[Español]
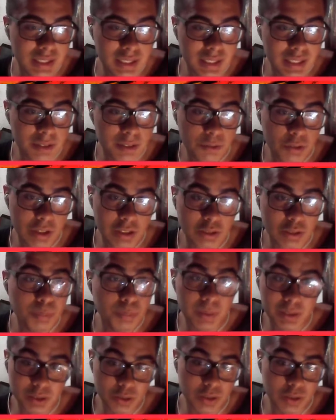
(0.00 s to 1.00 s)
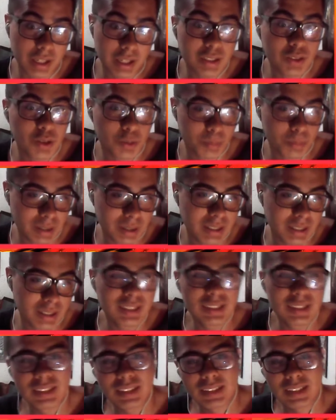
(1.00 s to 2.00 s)
y fueras un personaje normal.
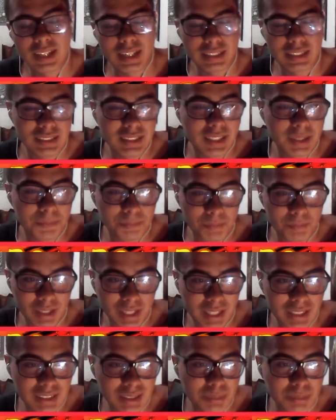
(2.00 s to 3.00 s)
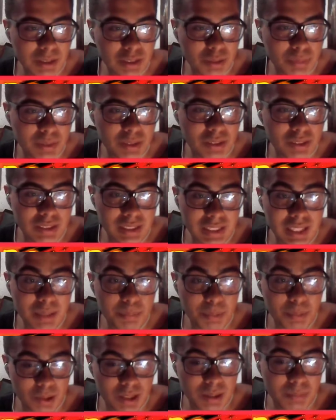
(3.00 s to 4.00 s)
Así que ese más o menos sería el
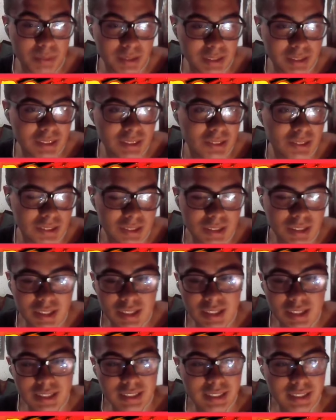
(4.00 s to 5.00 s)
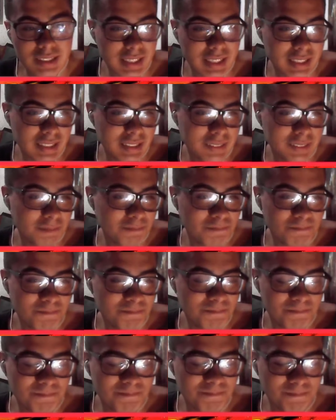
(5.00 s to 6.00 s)
problema, chicos. Que.
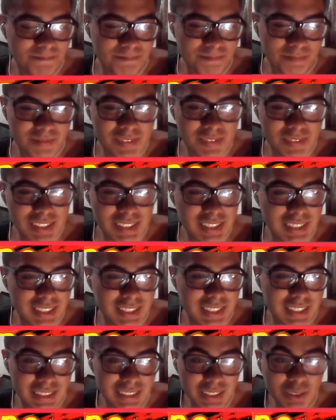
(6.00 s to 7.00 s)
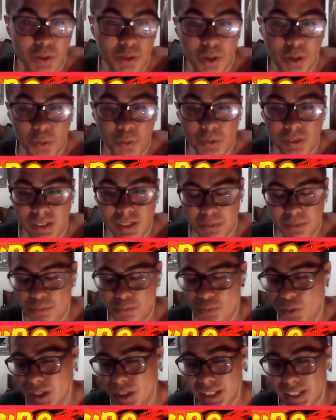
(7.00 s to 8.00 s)
Mm, que tiene un counter
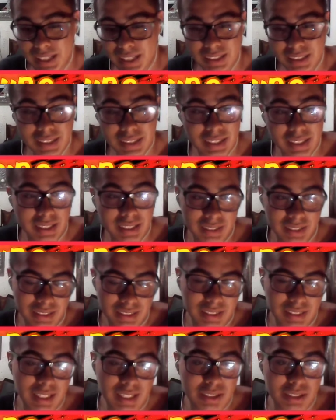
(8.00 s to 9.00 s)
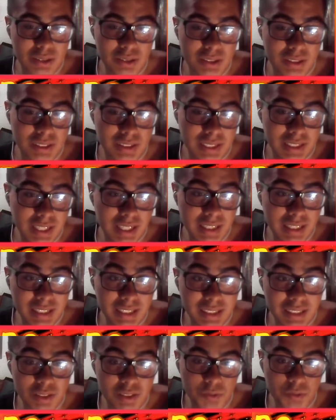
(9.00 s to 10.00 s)
muy grande, que en este caso sería
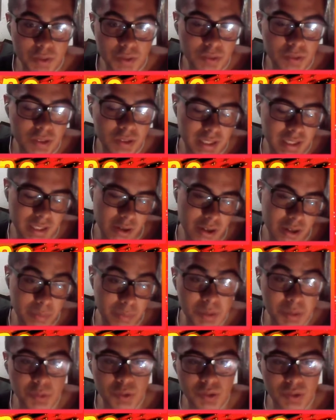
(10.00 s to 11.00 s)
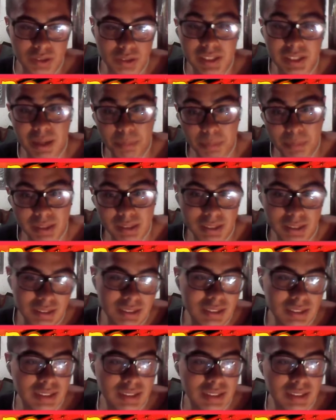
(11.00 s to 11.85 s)
Lineage of Evil, que ahora mismo sería meta.